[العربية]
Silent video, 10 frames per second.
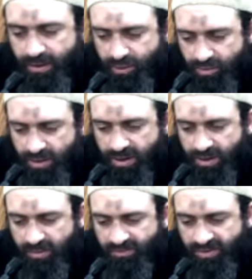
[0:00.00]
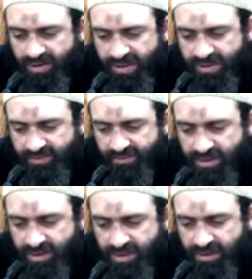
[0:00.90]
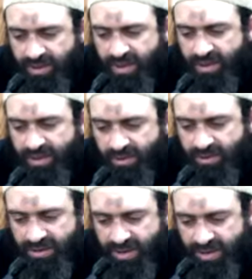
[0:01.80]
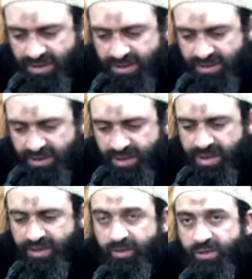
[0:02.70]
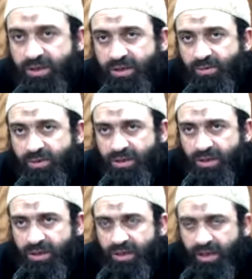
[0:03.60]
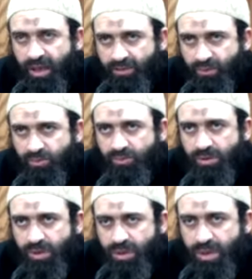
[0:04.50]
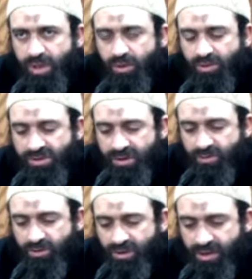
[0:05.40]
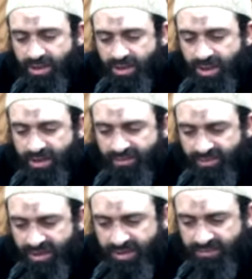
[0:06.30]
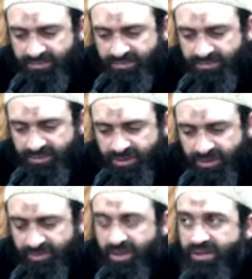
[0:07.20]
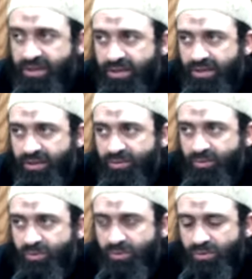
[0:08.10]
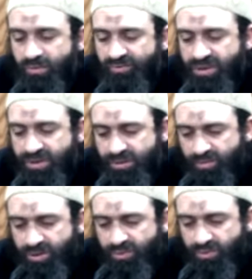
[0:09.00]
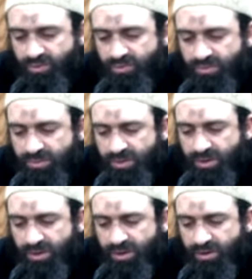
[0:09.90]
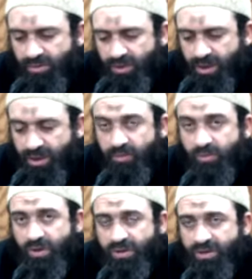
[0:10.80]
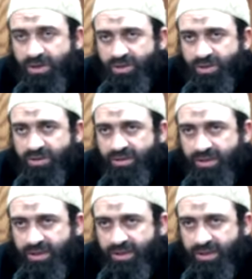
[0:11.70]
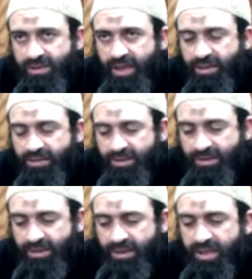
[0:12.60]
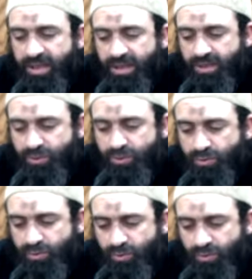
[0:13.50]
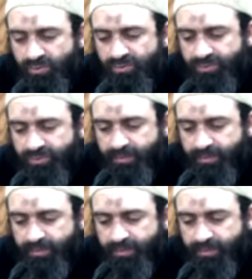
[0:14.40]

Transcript: ثم قام في الناس فقال يا أيها الناس لا تمنوا لقاء العدو وسلوا الله العافية فإذا لقيتموهم فاصبروا واعلموا أن الجنة تحت ظلال السيوف